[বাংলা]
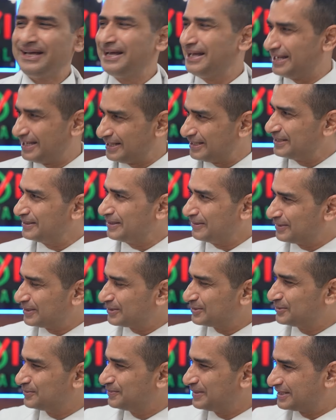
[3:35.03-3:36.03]
এখানে কি আমার
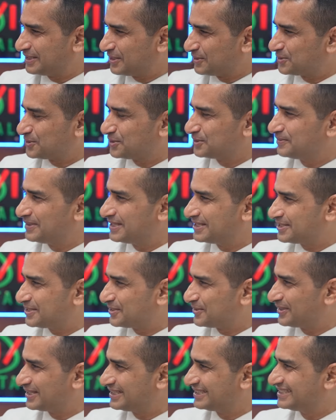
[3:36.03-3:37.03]
কোনো ব্যথার ওষুধ বা
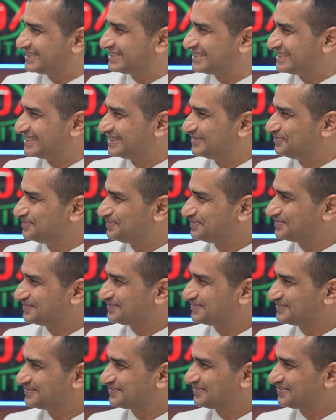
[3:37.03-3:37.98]
স্টেরয়েড দিচ্ছি আমি আবার একটু